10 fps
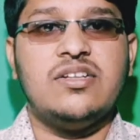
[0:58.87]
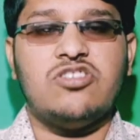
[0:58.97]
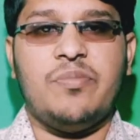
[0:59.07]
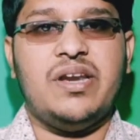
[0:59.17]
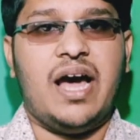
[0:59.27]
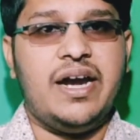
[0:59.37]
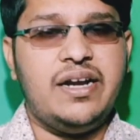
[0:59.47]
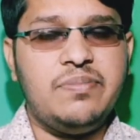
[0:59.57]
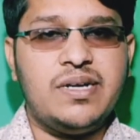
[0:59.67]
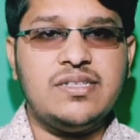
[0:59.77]
তবে
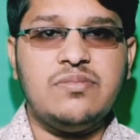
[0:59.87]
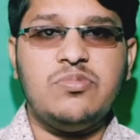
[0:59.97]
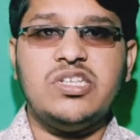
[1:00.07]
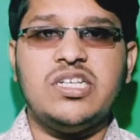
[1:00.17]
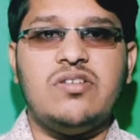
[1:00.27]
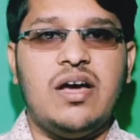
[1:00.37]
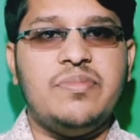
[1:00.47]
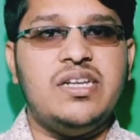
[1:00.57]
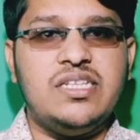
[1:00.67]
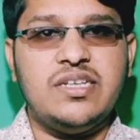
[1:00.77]
নাইনটি পার্সেন্ট বই যেগুলো আমি
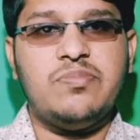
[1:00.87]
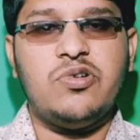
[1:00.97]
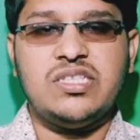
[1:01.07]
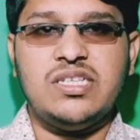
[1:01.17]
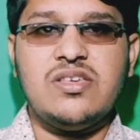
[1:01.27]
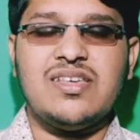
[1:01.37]
নিজে পড়েছি